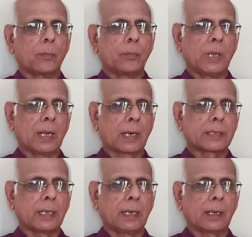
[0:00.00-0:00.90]

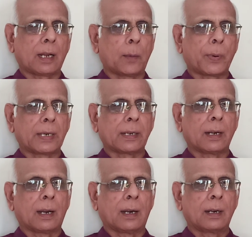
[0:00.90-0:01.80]
மீனாட்சி
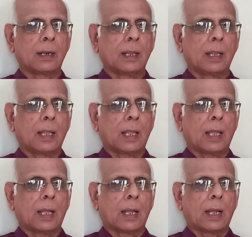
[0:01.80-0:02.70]
காப்பாற்றினா
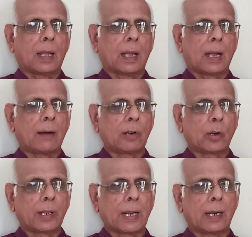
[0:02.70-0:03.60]

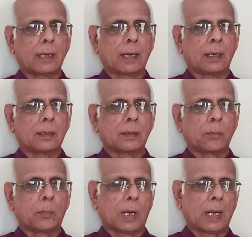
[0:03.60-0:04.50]
அவளுடைய அண்ணன்
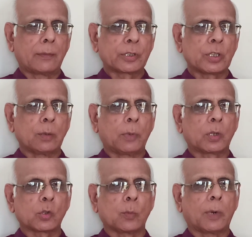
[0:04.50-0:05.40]
மகாவிஷ்ணு
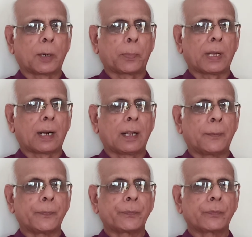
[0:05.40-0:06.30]
மட்டும் சும்மா இருப்பாரா
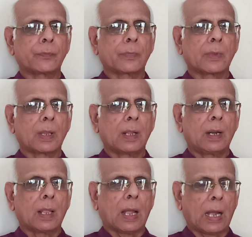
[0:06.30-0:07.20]

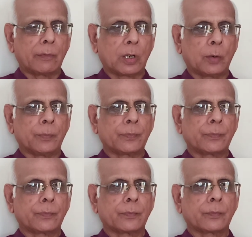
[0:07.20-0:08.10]
அவரும்
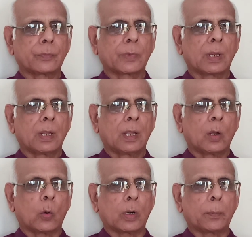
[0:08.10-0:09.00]

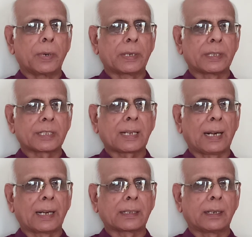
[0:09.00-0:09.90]
ஒரு பிரிட்டிஷ்
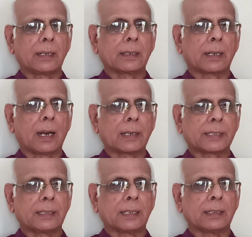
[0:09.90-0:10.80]
கலெக்டருக்கு
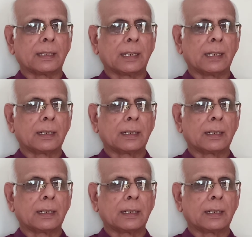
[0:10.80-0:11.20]
காட்சி தந்து